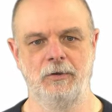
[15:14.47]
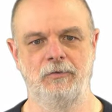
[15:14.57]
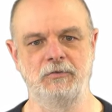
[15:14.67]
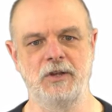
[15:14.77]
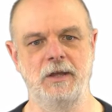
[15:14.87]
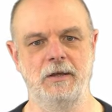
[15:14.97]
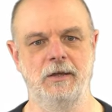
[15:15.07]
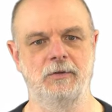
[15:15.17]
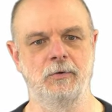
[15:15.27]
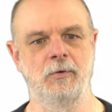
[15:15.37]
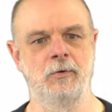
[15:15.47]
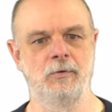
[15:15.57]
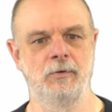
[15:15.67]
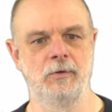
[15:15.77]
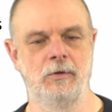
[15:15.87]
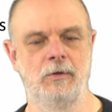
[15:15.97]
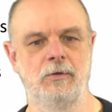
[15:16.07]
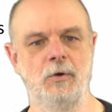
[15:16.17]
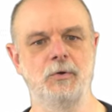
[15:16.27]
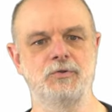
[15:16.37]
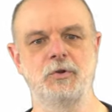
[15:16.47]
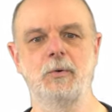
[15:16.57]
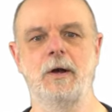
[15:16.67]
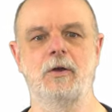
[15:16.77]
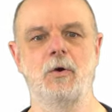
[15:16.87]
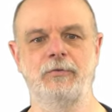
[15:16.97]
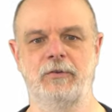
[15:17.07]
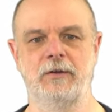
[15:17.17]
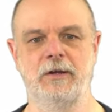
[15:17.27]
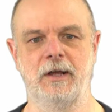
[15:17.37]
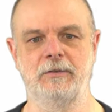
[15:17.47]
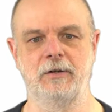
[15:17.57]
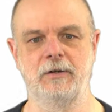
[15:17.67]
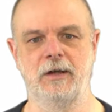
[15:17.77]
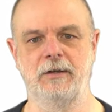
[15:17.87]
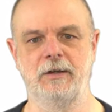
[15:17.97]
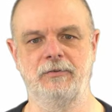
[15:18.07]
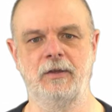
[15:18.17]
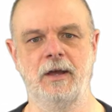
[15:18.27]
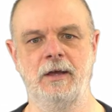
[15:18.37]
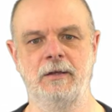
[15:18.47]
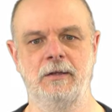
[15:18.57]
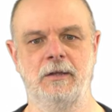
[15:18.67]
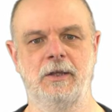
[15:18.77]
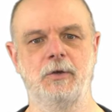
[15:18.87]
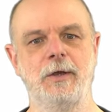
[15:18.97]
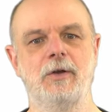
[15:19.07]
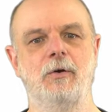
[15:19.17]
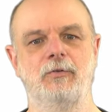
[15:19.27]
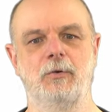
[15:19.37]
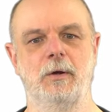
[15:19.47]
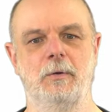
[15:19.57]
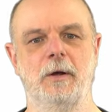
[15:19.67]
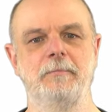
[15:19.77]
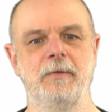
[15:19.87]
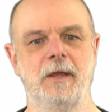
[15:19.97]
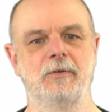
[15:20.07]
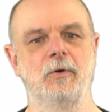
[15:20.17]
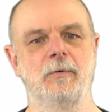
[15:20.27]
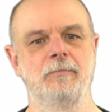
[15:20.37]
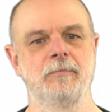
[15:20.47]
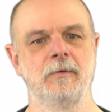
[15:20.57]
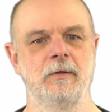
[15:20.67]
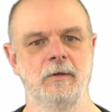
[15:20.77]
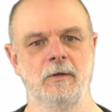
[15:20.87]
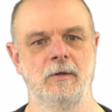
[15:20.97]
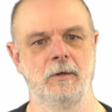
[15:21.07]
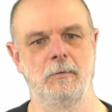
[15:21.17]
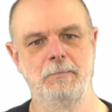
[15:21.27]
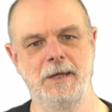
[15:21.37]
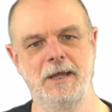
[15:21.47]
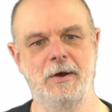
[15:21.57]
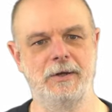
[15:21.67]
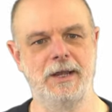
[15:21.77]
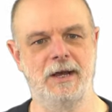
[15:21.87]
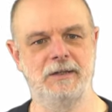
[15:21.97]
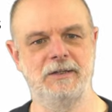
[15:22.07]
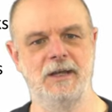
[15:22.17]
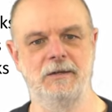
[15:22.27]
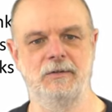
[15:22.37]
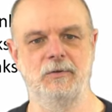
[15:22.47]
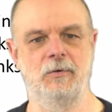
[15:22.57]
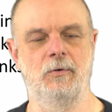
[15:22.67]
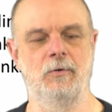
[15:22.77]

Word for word: そして、えっ、と、横軸はコストになってるなんですが、低いコストは、えっ、と、右側にあって、えっ、と、